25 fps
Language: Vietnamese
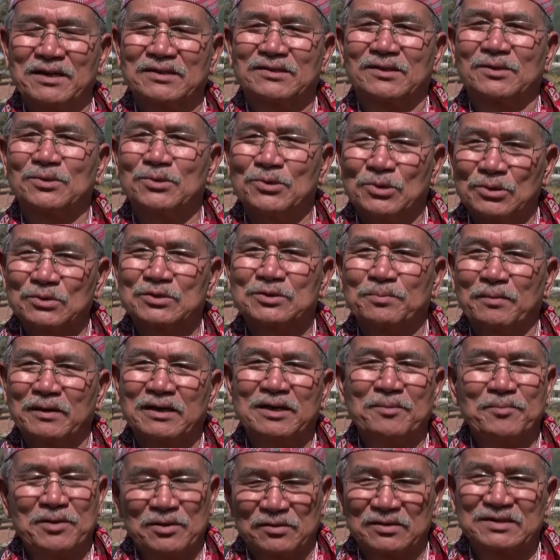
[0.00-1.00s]
và các loài động
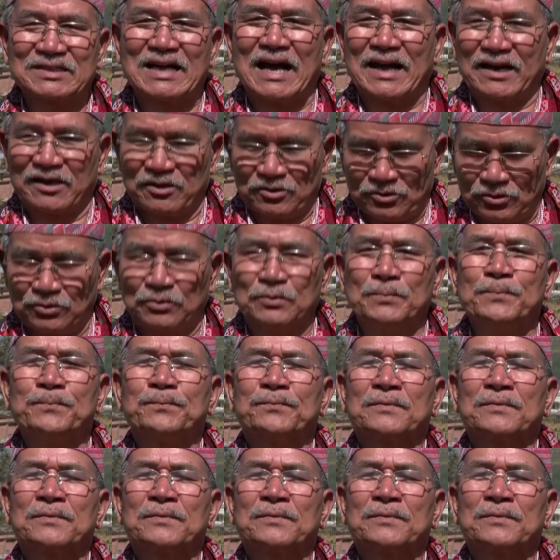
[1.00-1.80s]
vật khác sẽ được